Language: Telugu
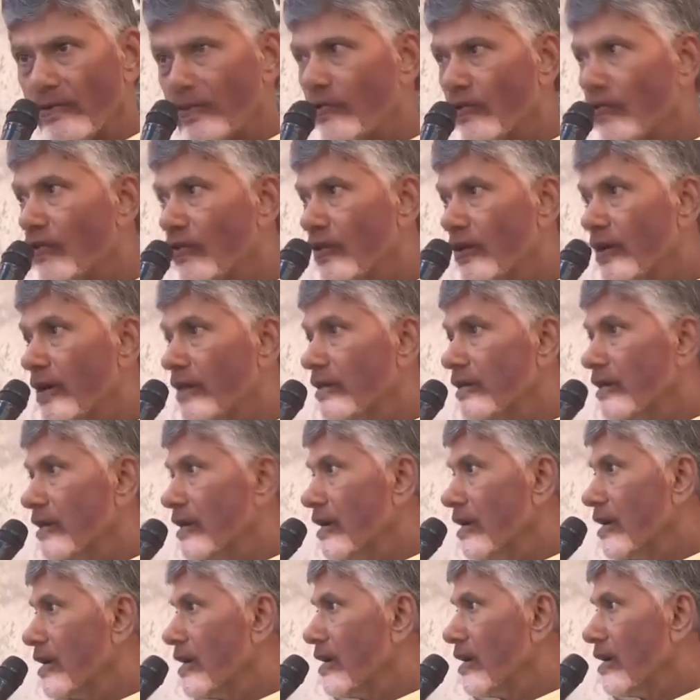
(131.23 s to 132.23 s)
ఒక్కొక్కరు ఎట్ట
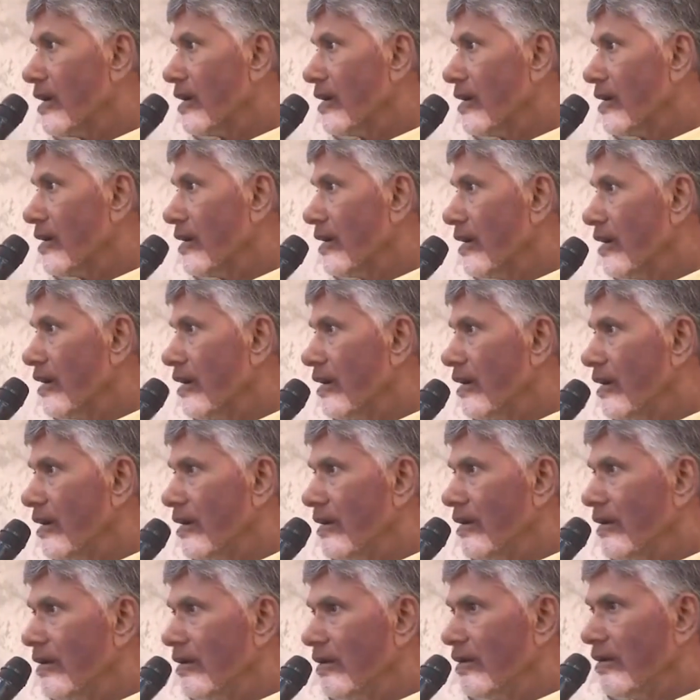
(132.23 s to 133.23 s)
తయారయ్యారంటే
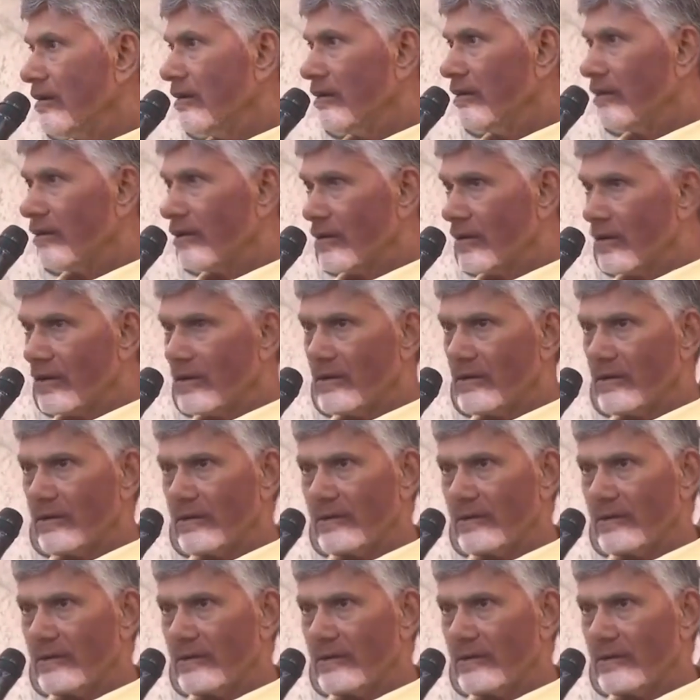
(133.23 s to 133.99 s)
ఒక